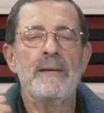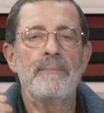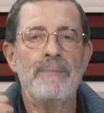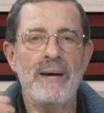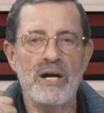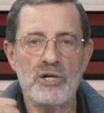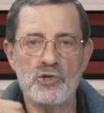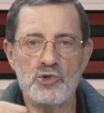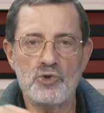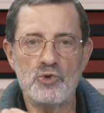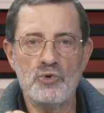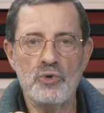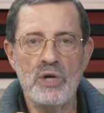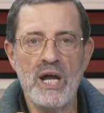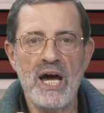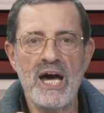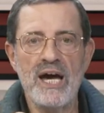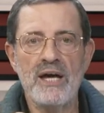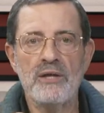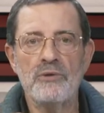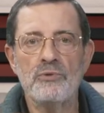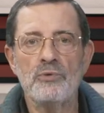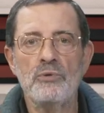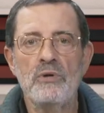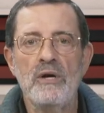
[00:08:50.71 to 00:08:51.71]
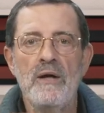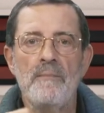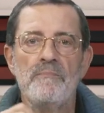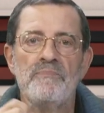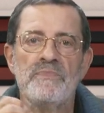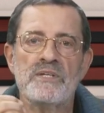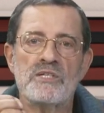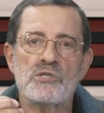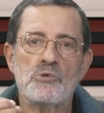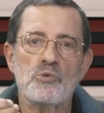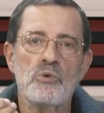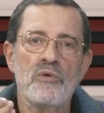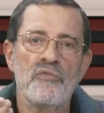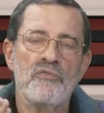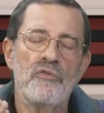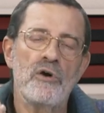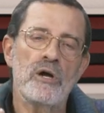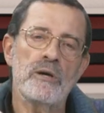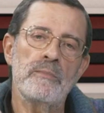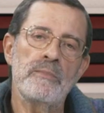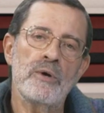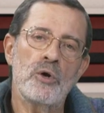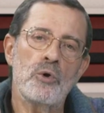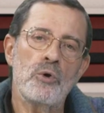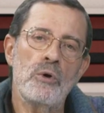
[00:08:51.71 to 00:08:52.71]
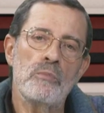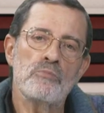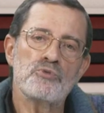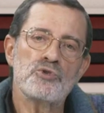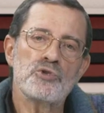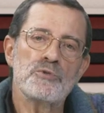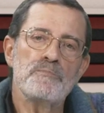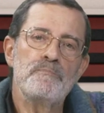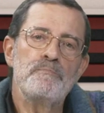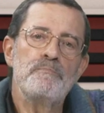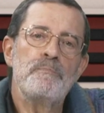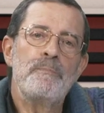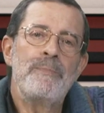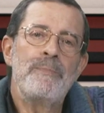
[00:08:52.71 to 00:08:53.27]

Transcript: e apaixonado na sua forma como